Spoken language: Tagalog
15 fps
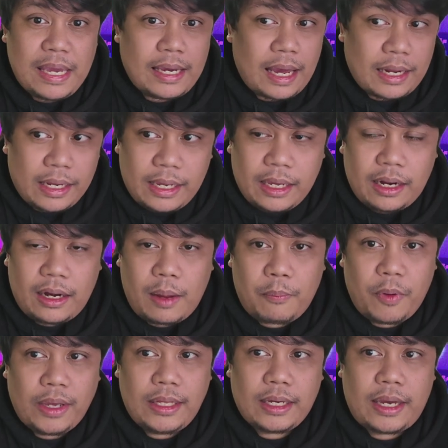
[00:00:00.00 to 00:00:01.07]
may career na
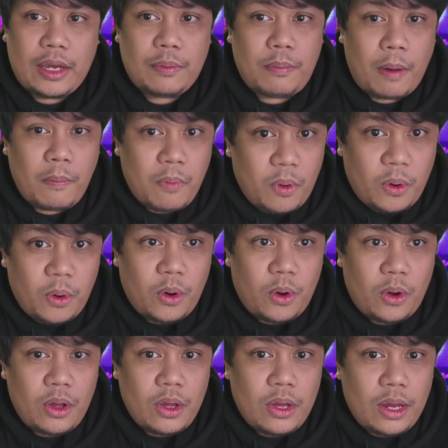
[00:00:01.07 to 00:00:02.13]
pwede kayong
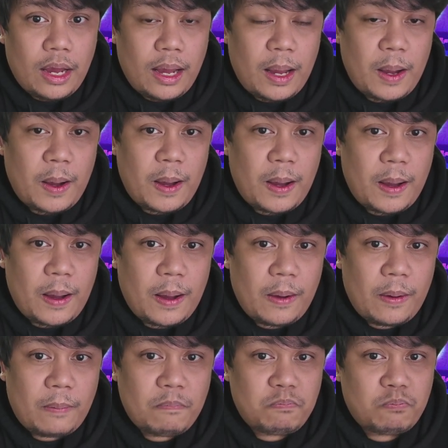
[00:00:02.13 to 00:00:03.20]
mabuo
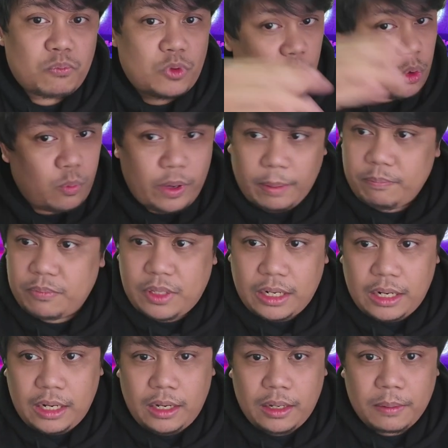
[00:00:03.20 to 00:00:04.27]
uh, through Web3.
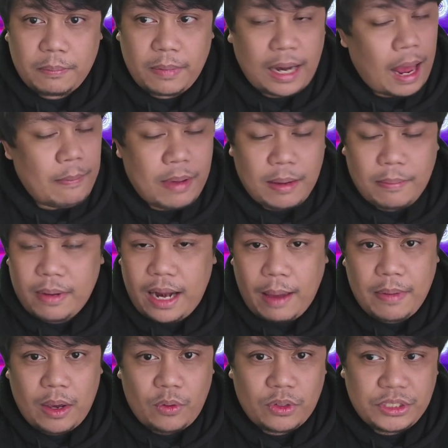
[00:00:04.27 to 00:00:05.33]
Marami,
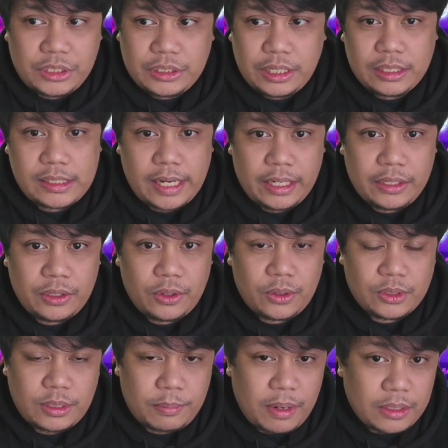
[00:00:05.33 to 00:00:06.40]
marami akong i-share sa
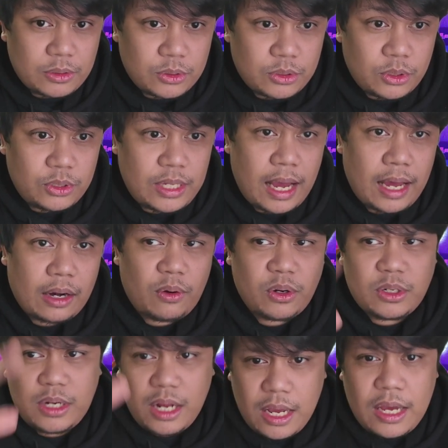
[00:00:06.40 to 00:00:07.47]
inyo sa mga susunod na araw.
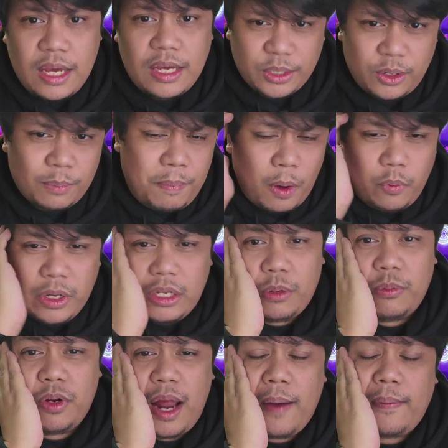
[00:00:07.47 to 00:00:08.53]
Or siguro pauwi
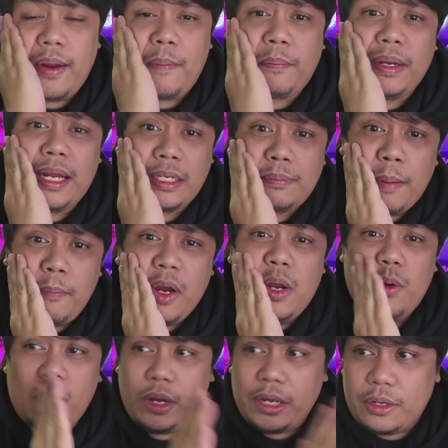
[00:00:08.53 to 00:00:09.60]
nyo muna ako ng Pinas,
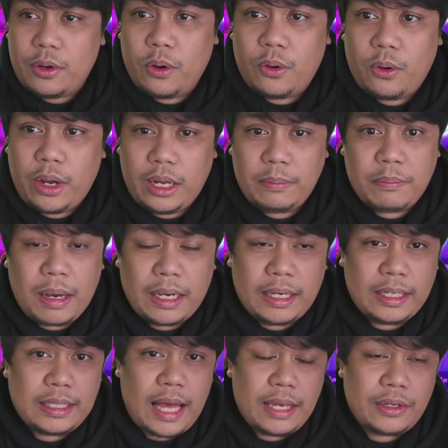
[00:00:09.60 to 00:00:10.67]
pabayluhin nyo ako and
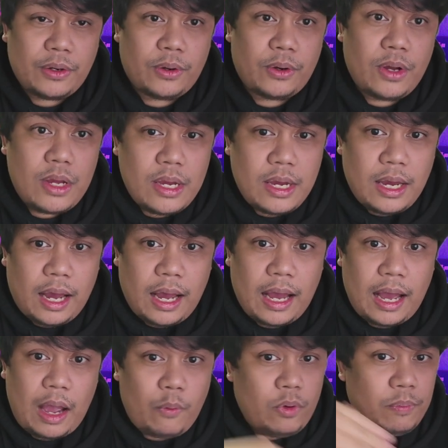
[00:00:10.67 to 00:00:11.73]
makikita nyo,
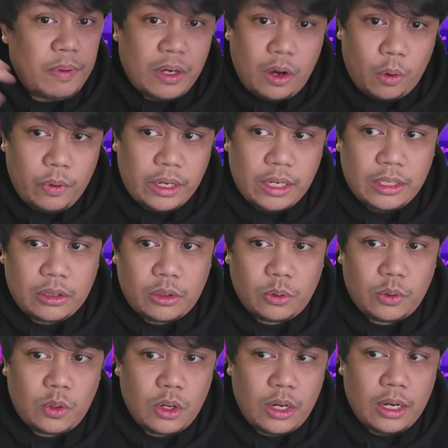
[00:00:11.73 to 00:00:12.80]
uh, I will be going
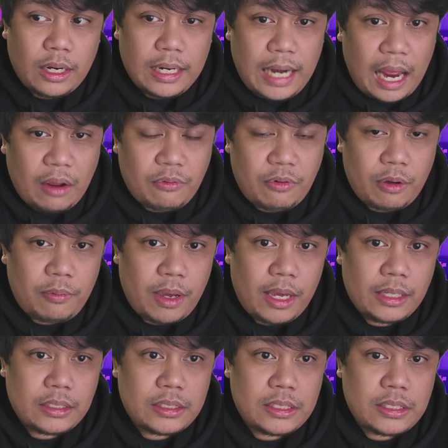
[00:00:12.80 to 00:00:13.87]
into live
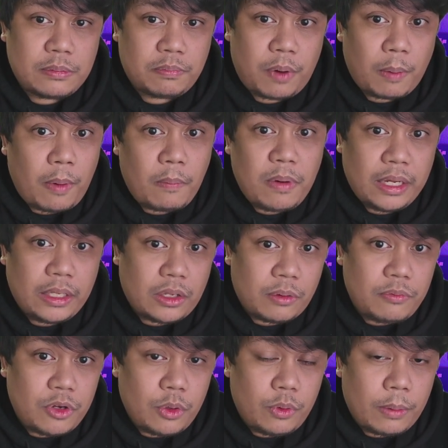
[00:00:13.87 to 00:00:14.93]
events, probably
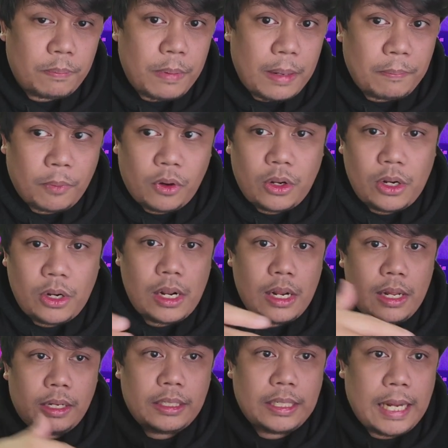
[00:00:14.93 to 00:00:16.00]
interviewing people
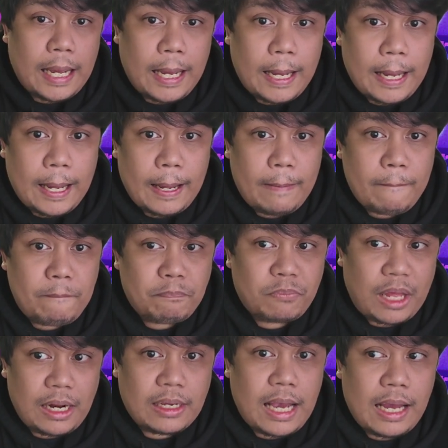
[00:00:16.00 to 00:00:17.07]
na
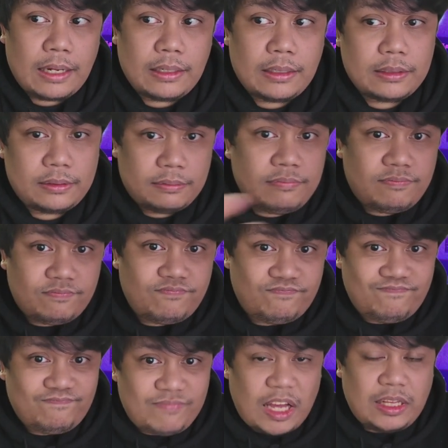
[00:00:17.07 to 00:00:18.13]
talagang
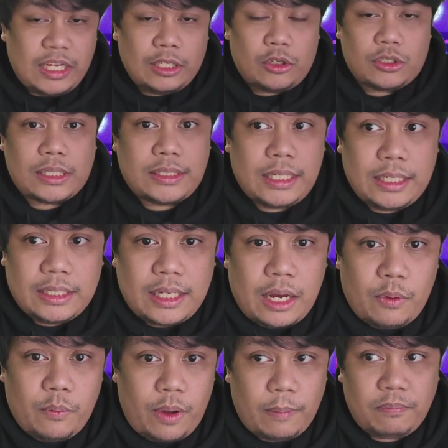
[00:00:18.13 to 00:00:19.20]
nandito sa scene
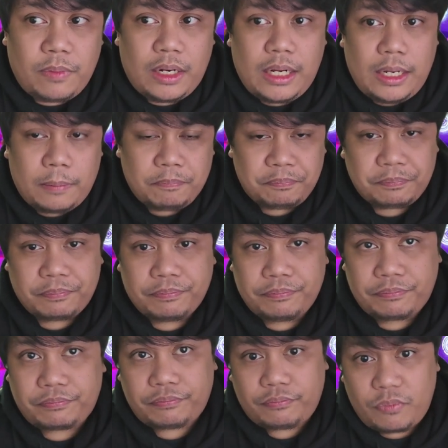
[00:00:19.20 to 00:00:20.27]
ng Web3.
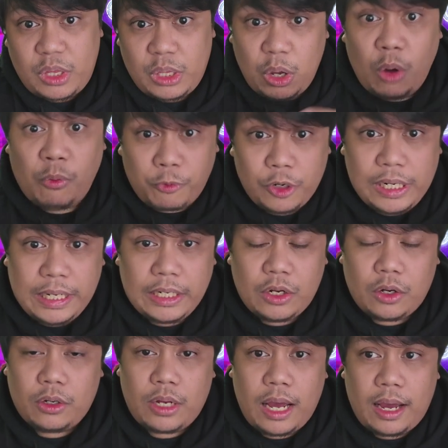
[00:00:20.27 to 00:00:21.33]
Hopefully,
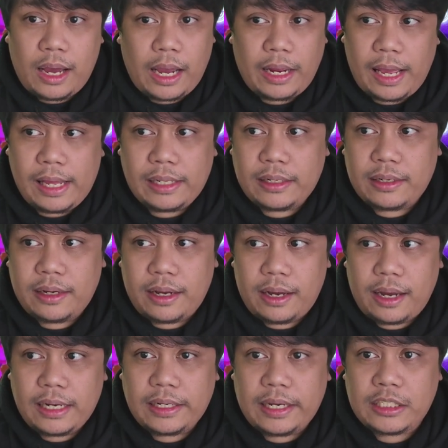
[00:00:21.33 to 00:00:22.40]
no, I'll,
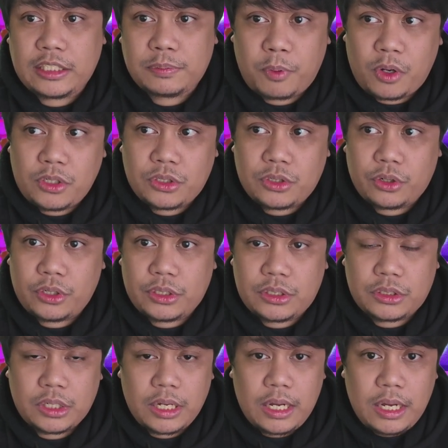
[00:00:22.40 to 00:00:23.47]
I'll get
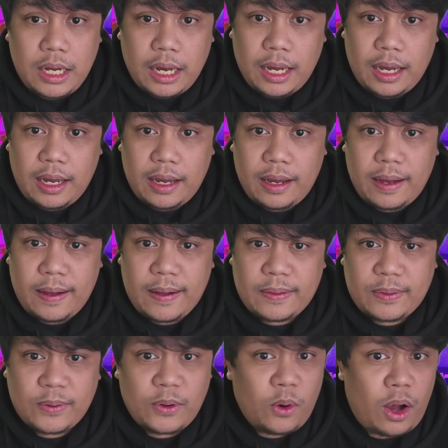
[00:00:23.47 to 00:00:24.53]
sponsors
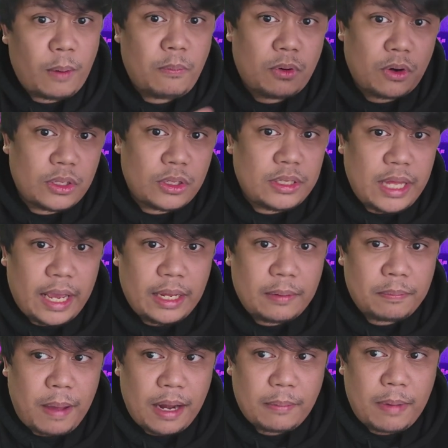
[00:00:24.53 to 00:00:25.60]
uh, to go abroad
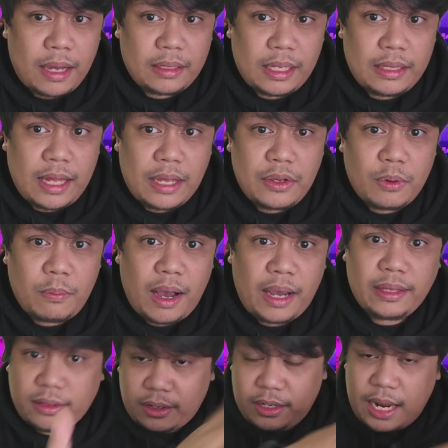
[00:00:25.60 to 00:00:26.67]
din para maatendan yung
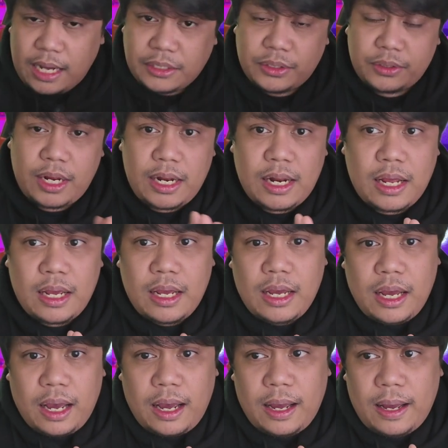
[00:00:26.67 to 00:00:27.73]
mga international
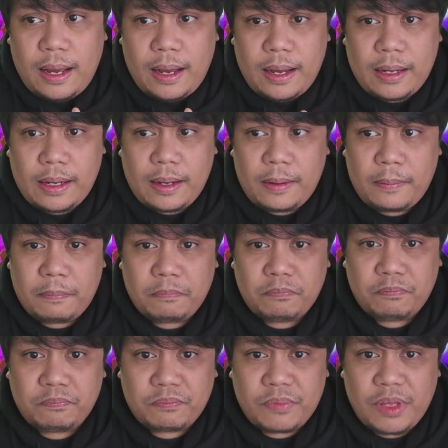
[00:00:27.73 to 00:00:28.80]

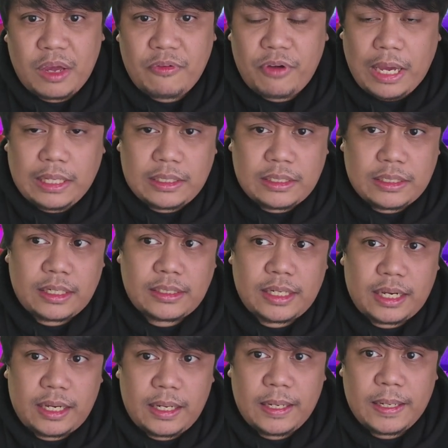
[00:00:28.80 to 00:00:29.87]
um, events
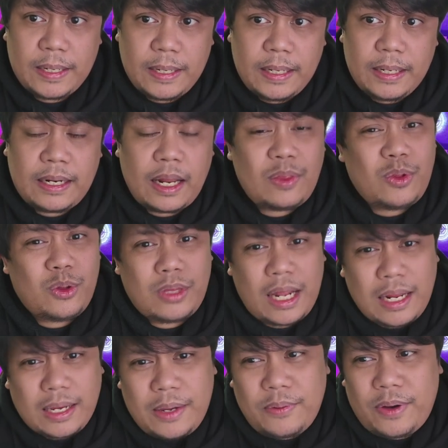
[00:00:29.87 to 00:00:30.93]
kasi nandun
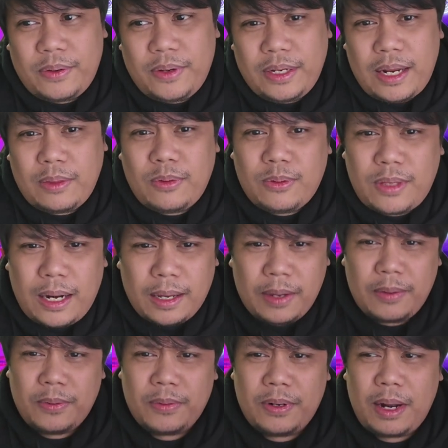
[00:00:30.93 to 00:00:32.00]
talaga yung ano eh, nandun talaga
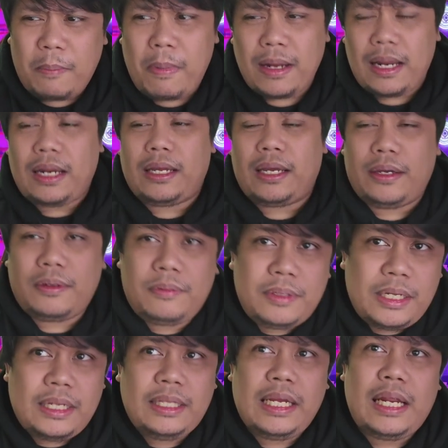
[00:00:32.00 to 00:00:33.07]
yung labanan eh.
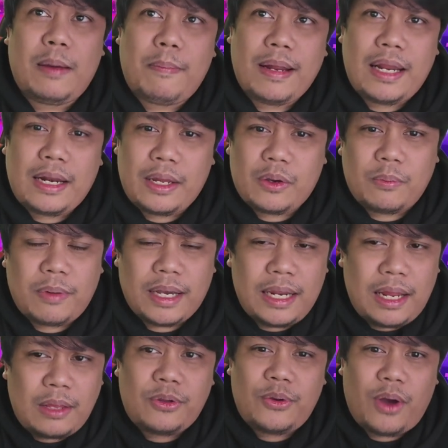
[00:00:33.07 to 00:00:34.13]
Hindi, di labanan eh.
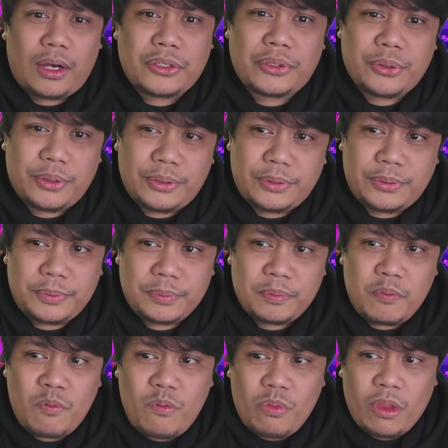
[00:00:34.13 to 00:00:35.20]
Kumbaga nandun yung action
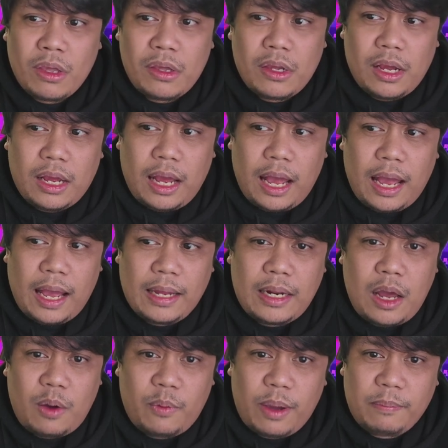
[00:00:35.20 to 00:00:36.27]
uh, ah,
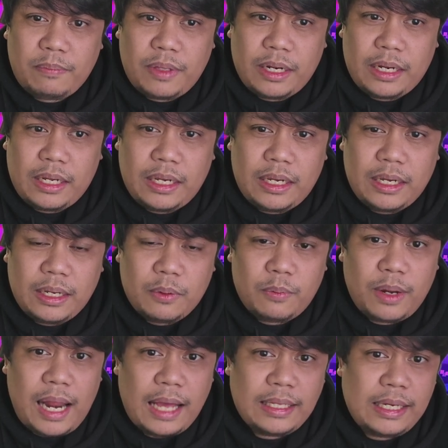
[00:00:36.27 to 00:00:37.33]
ng Web3.
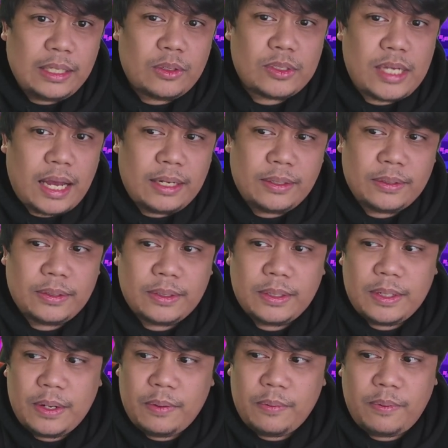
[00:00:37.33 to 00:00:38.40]
Wala dito sa ano,
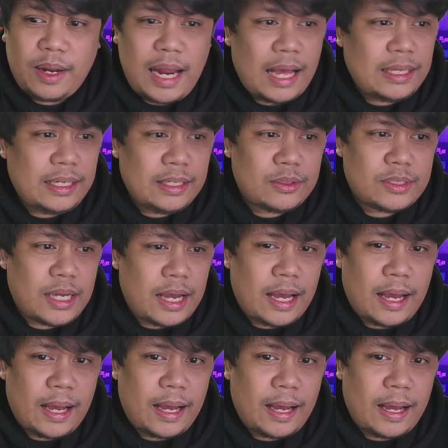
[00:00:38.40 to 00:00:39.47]
wala dito sa